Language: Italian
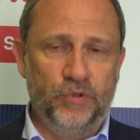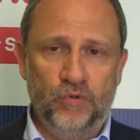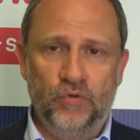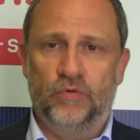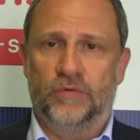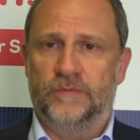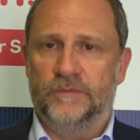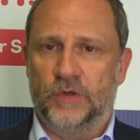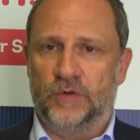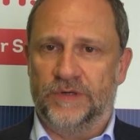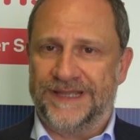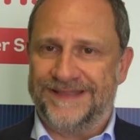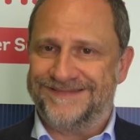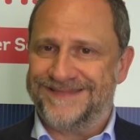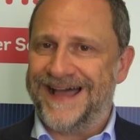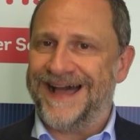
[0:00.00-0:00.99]
più
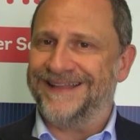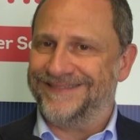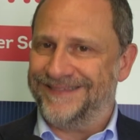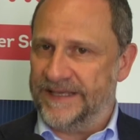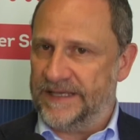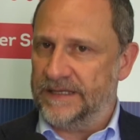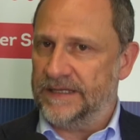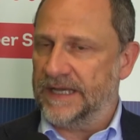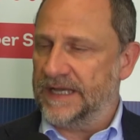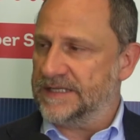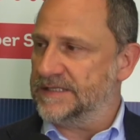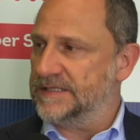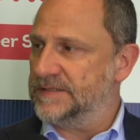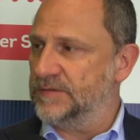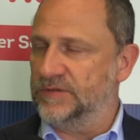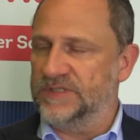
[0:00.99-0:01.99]
orientate
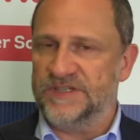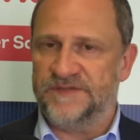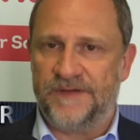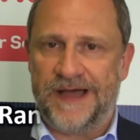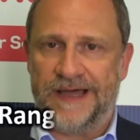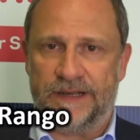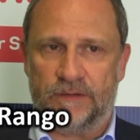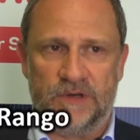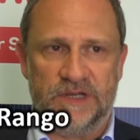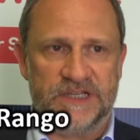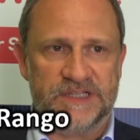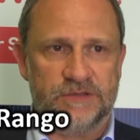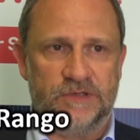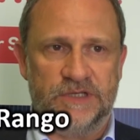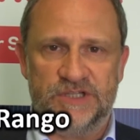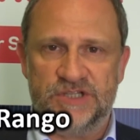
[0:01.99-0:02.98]
a soddisfare quelle
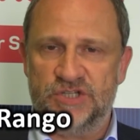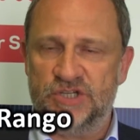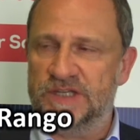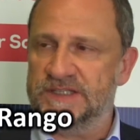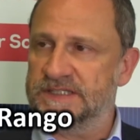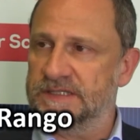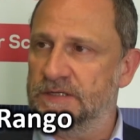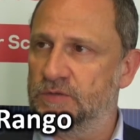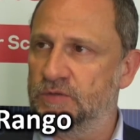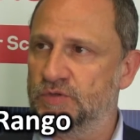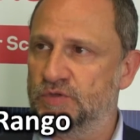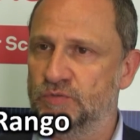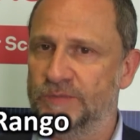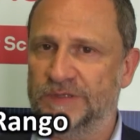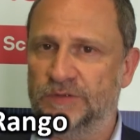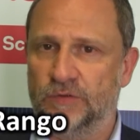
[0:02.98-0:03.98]
che sono le esigenze del
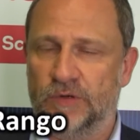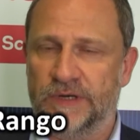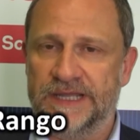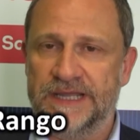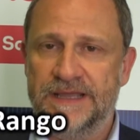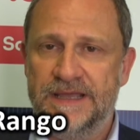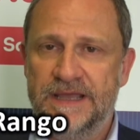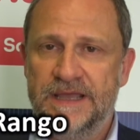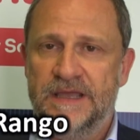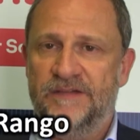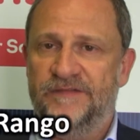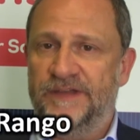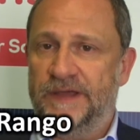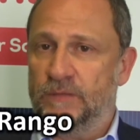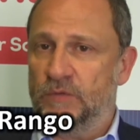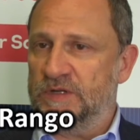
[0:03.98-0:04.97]
consumatore,
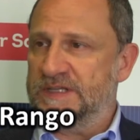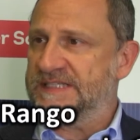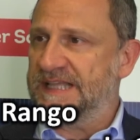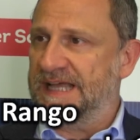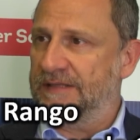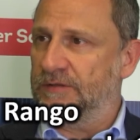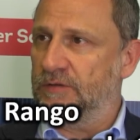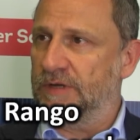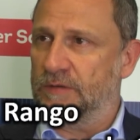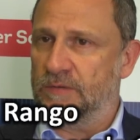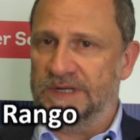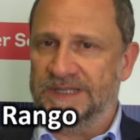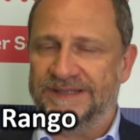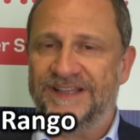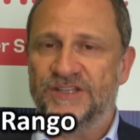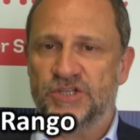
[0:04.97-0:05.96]
fermo restando la
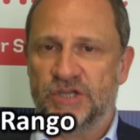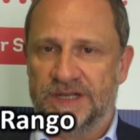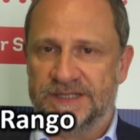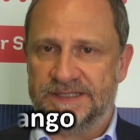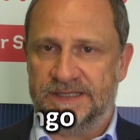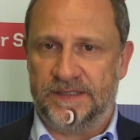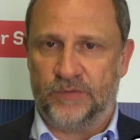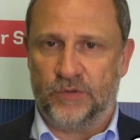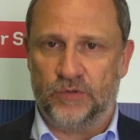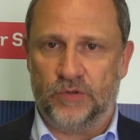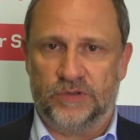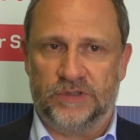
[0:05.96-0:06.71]
qualità eccelsa dei